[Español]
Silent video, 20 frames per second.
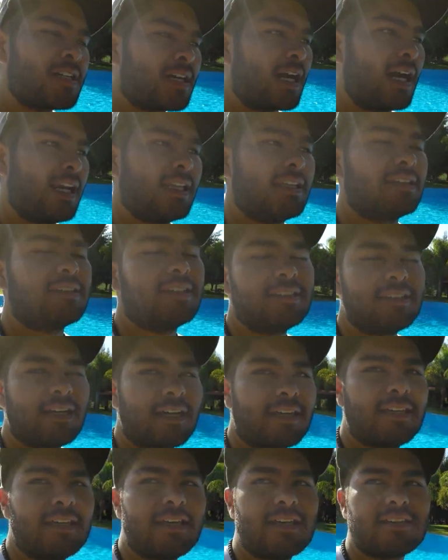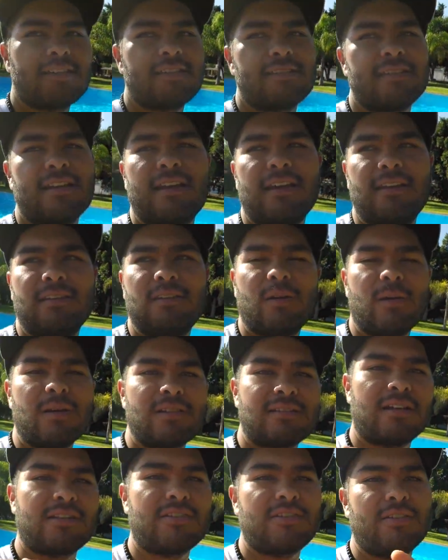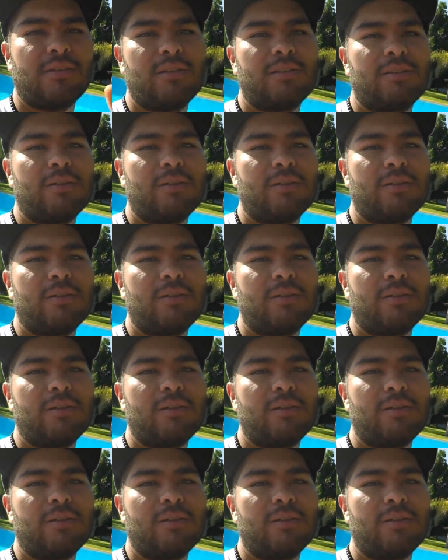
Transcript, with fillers: calientita aquí, así es de que todo va a estar chido,